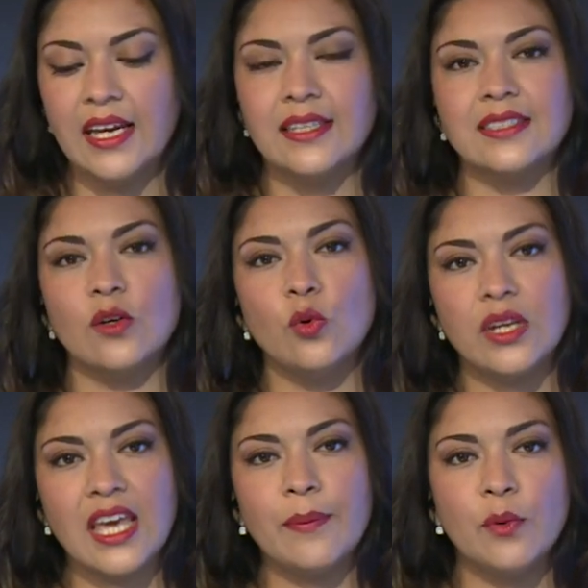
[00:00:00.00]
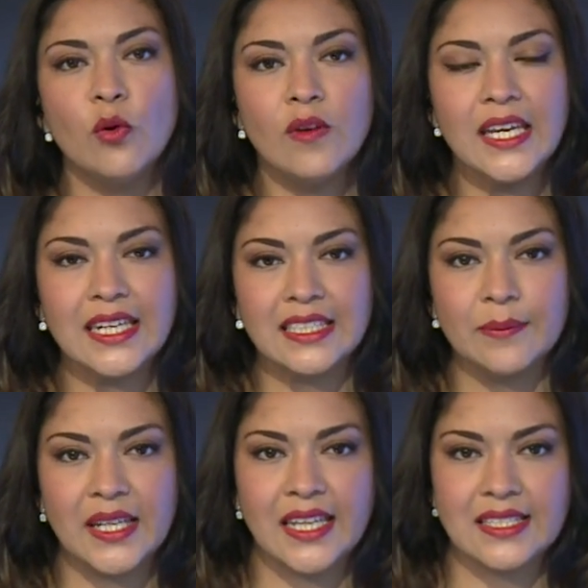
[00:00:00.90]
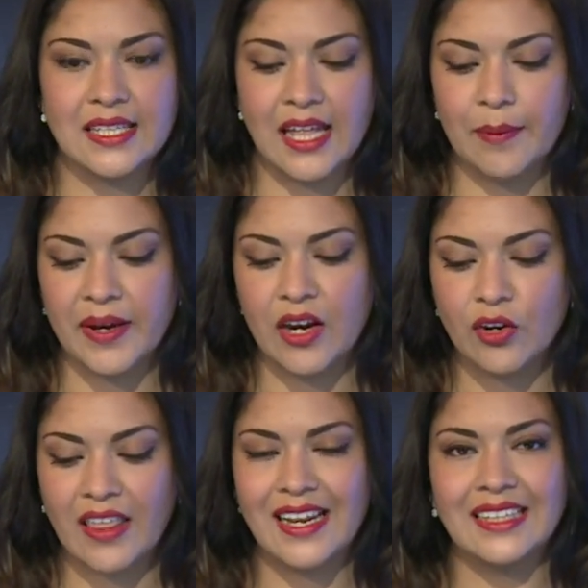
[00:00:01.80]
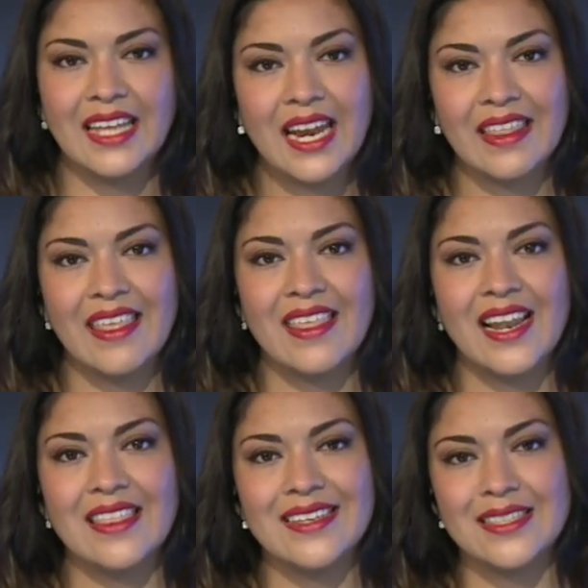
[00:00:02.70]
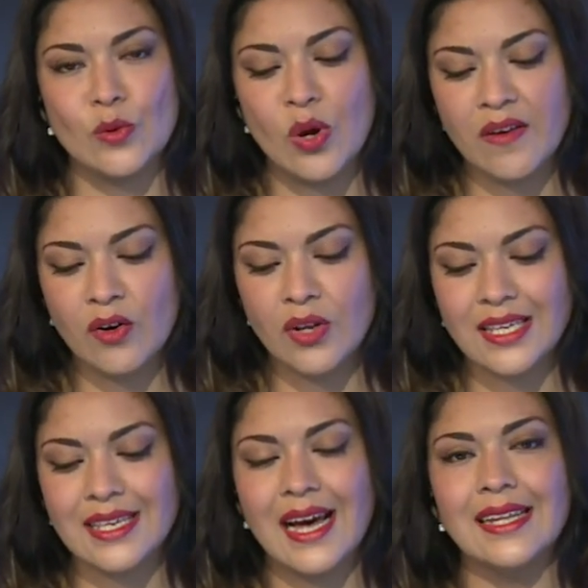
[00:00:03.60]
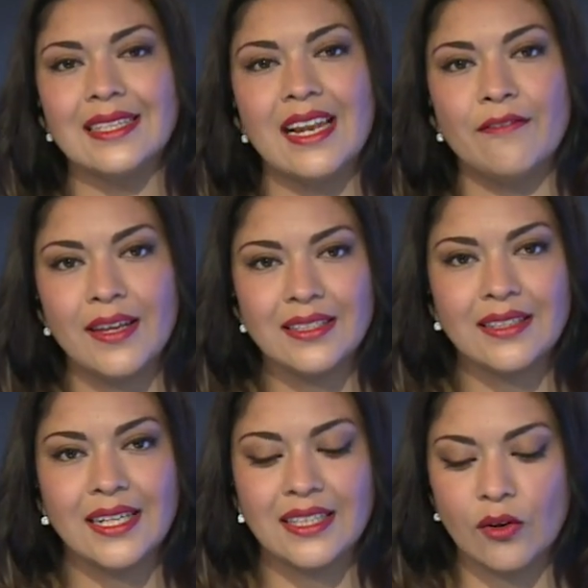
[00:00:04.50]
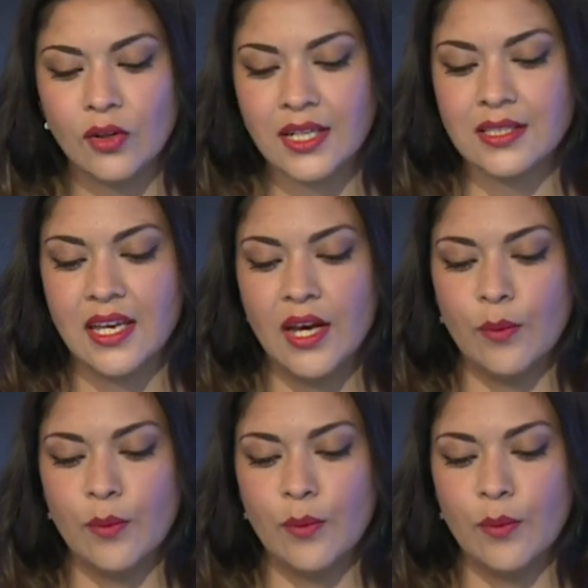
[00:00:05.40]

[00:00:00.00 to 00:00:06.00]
Seguridad Pública también está citada para horas de la tarde, desde las 19 horas hasta las 20.30 horas.